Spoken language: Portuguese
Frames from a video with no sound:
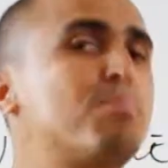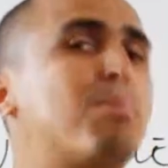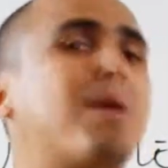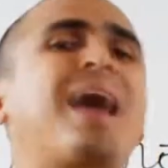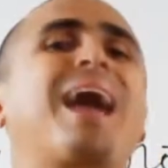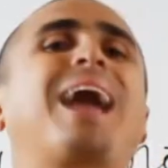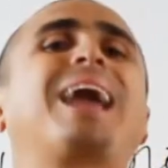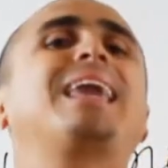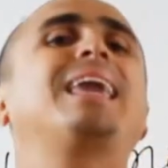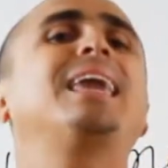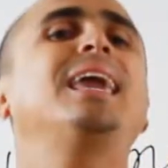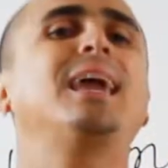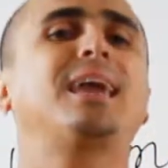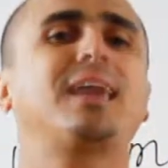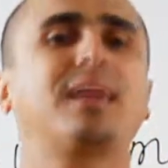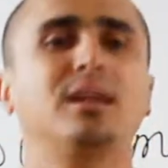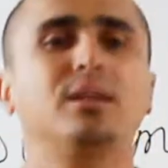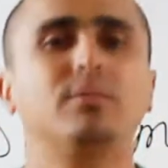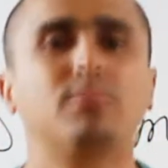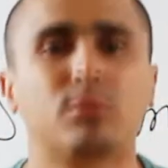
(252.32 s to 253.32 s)
e para que
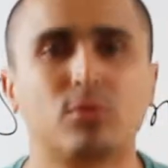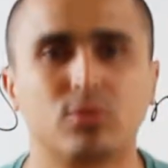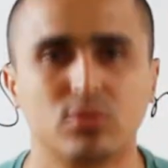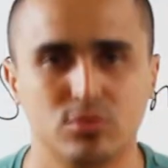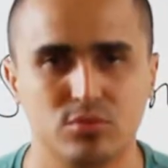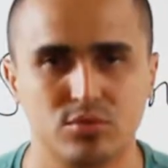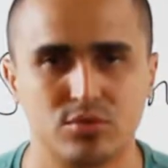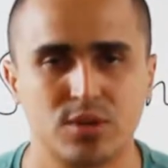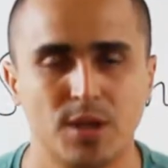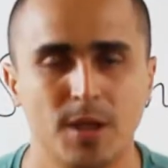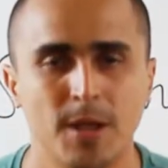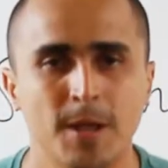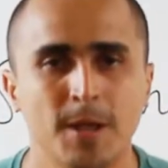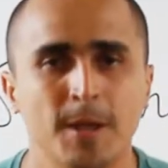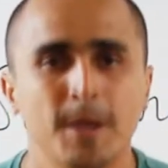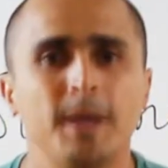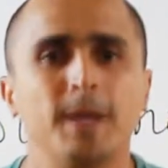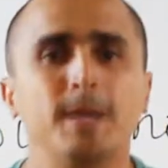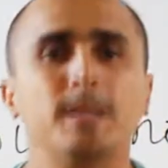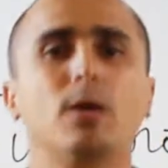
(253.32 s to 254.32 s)
que ele produz.
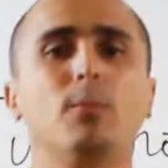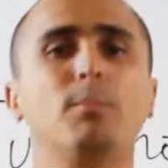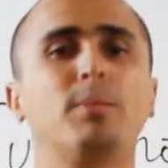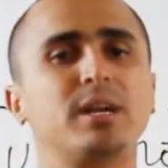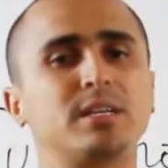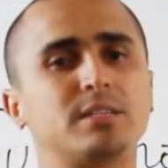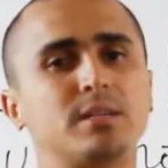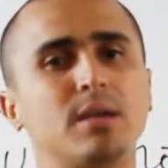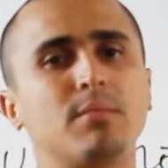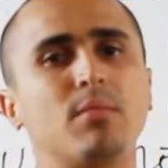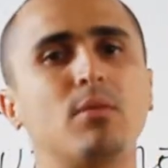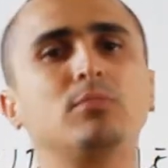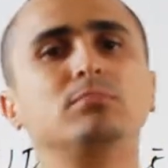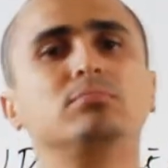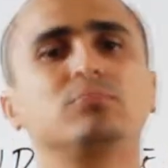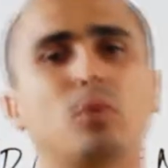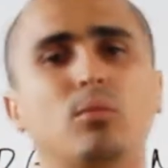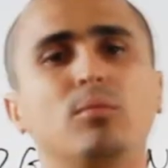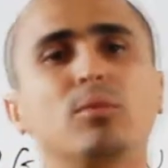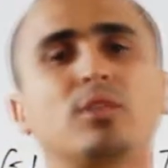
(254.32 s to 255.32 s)
Então percebam,
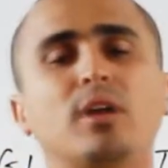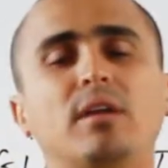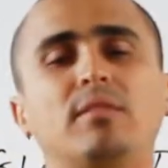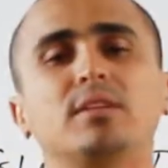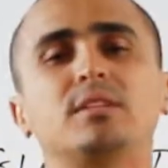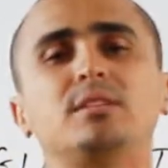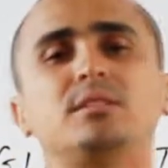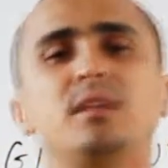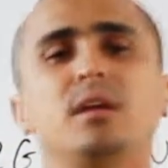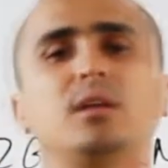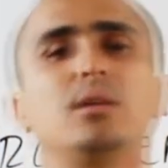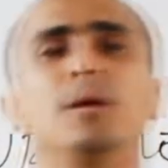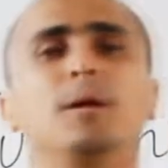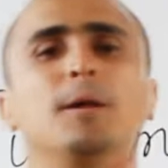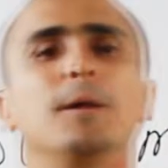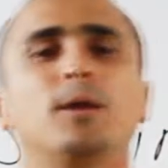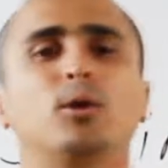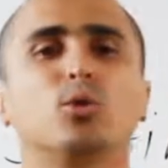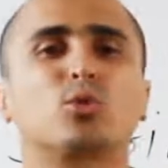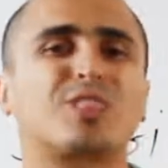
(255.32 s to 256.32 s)
como eu estava dizendo,
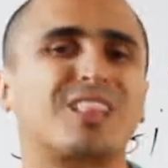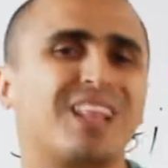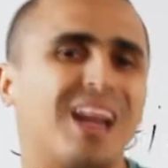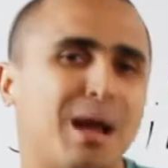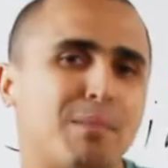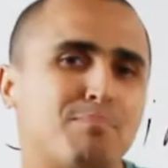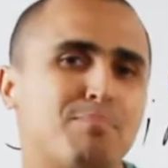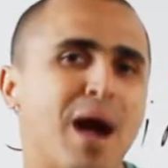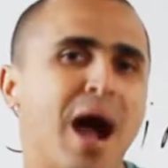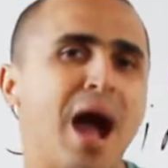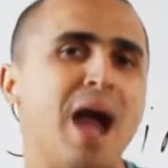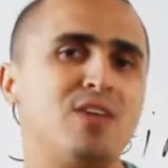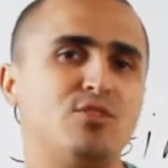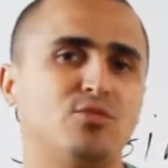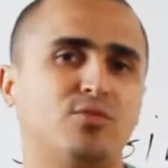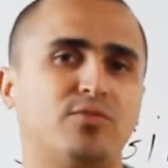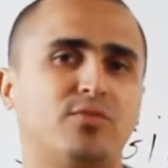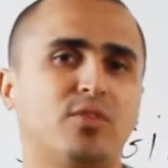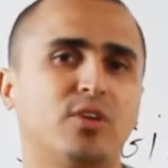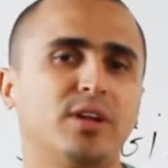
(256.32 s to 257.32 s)
que o
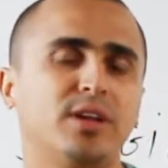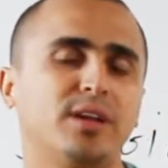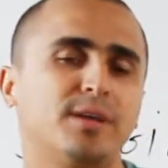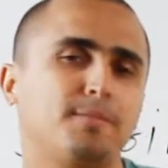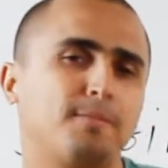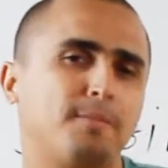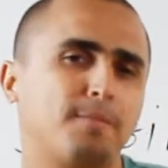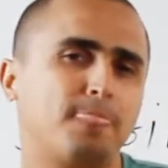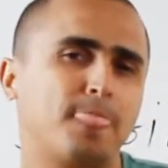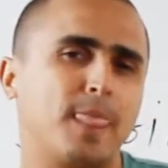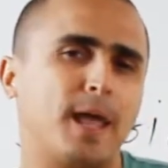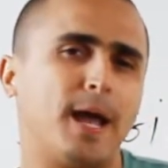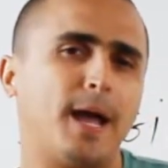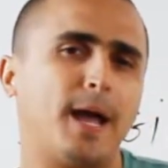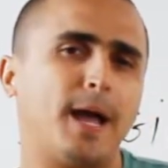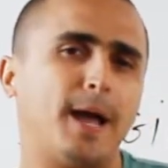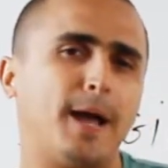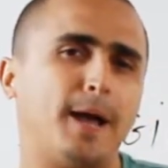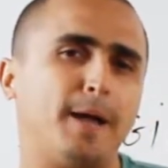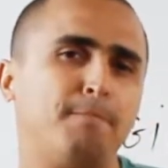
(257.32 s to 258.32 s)
trabalho foi
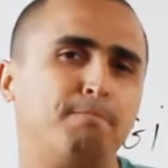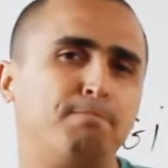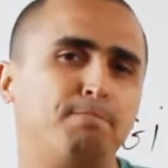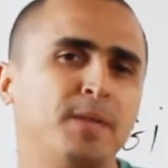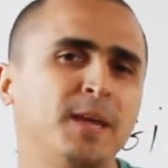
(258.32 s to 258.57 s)
é,